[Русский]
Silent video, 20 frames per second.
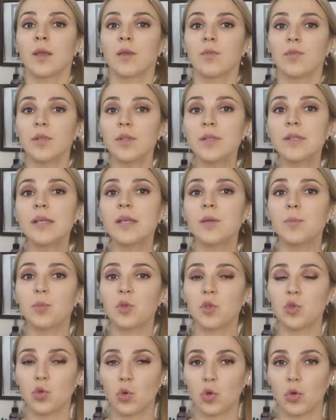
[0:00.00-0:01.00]
Винное
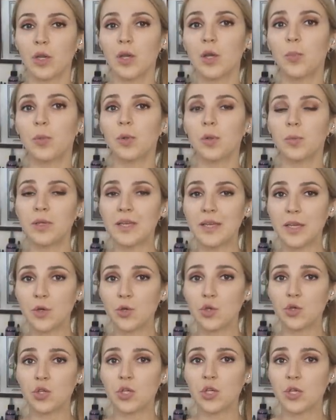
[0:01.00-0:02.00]
пятно или
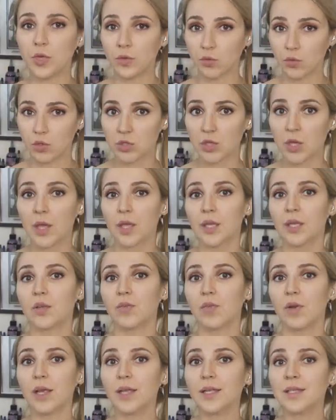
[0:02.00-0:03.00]
пламенеющий невус
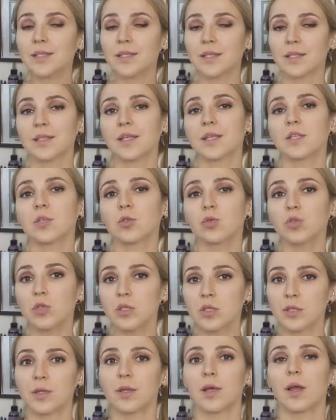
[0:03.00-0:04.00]
является
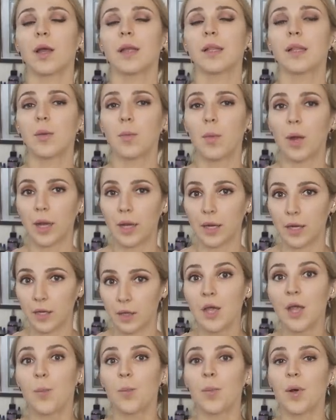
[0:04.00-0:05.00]
сосудистой аномалией.
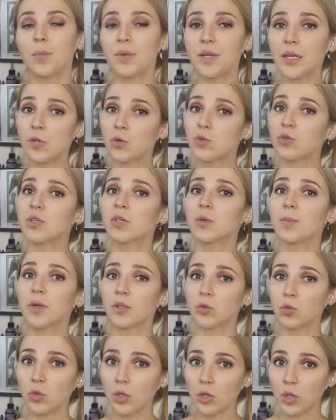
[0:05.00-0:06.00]
По мнению
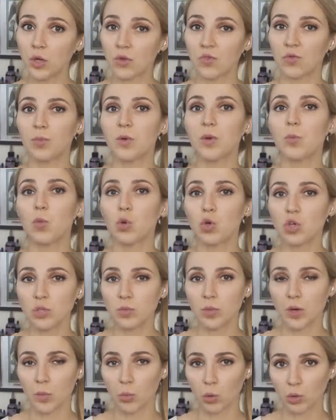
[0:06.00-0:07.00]
дерматологов, мы
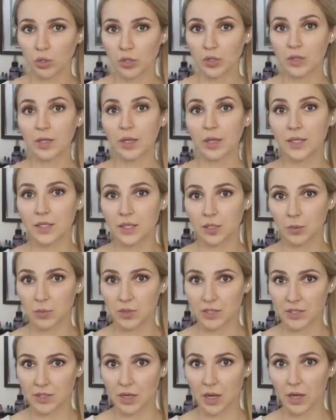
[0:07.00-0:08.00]
можем работать этих
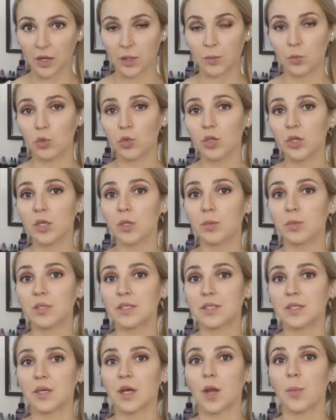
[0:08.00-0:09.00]
местах, и многие
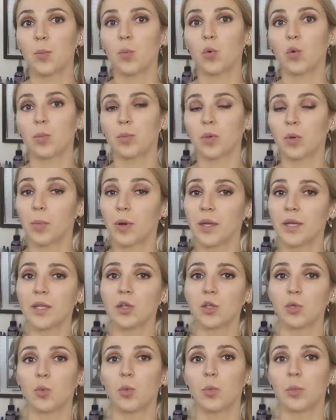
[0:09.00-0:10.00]
мастера по
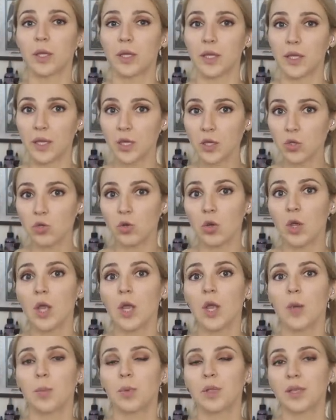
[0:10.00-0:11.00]
перманентному макияжу
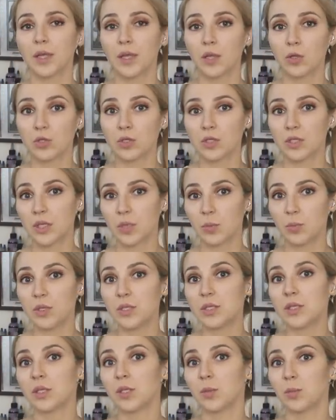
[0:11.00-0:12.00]
пытаются
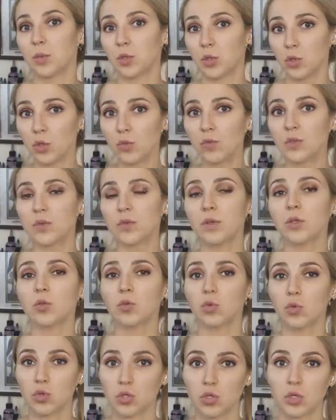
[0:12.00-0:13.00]
забить это пятно в цвет
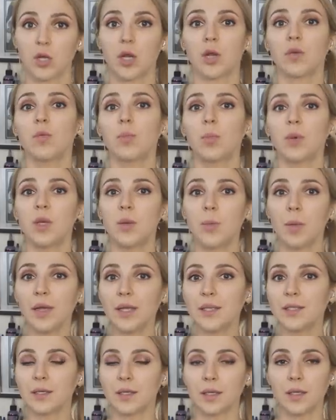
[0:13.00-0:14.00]
кожи. Как вы
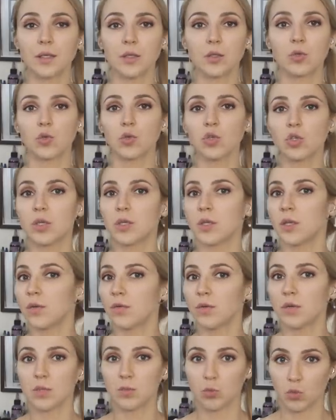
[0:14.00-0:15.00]
понимаете, это тоже
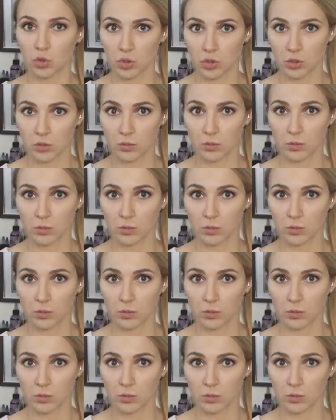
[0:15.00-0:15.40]
невозможно.